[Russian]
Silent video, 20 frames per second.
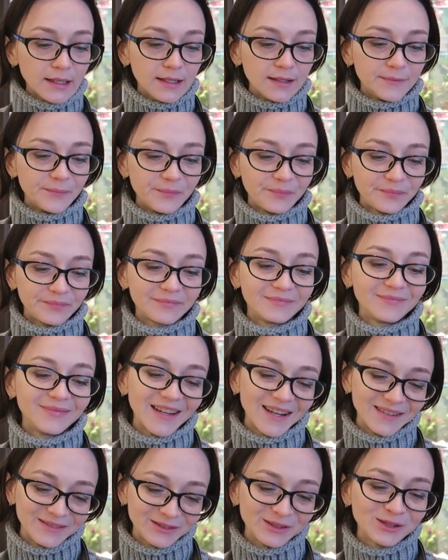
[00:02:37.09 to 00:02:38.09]
И
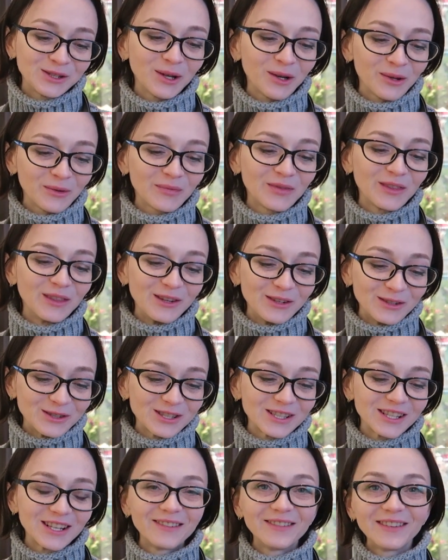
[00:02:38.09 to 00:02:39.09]
на все
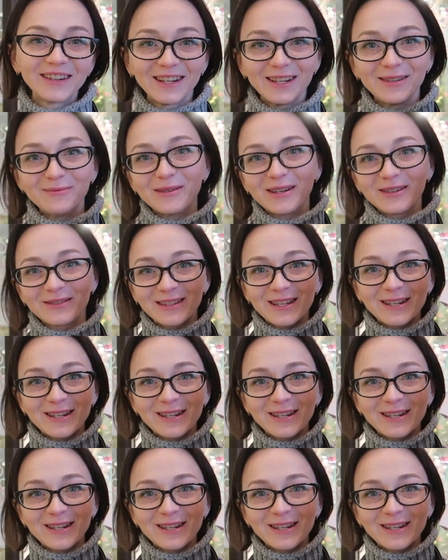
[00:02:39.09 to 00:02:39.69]
нужно время.